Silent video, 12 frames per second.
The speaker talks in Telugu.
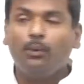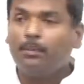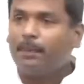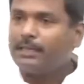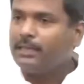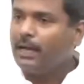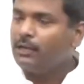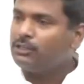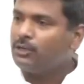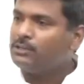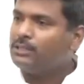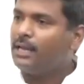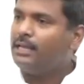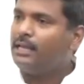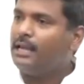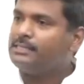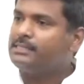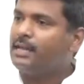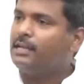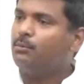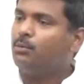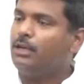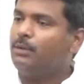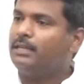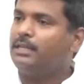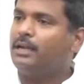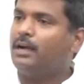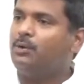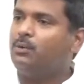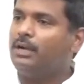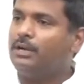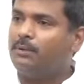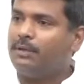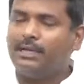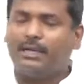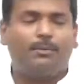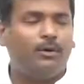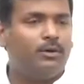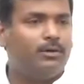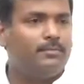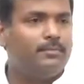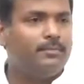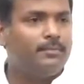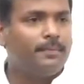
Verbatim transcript: నువ్వు పద్నాలుగు సంవత్సరాలు ఈ రాష్ట్రానికి ముఖ్యమంత్రిగా ఉన్నటువంటి క్రమంలో